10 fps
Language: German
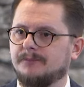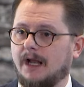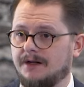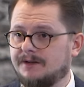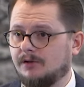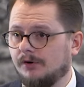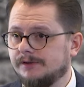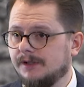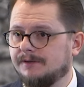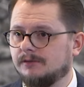als
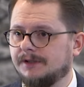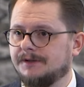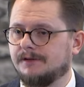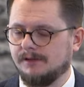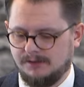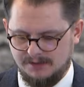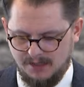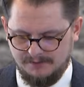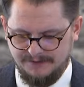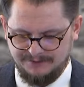Zeugen Jesu Christi in
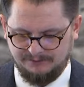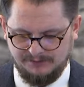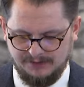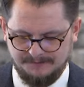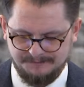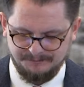alle Welt zu gehen.